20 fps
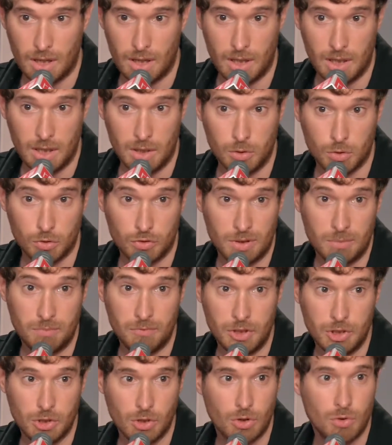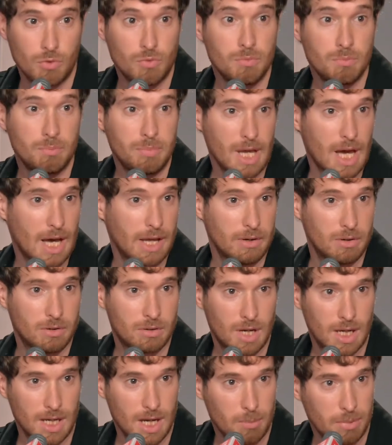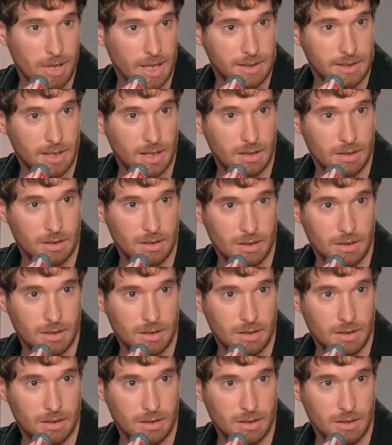nos envió un piano a La Plata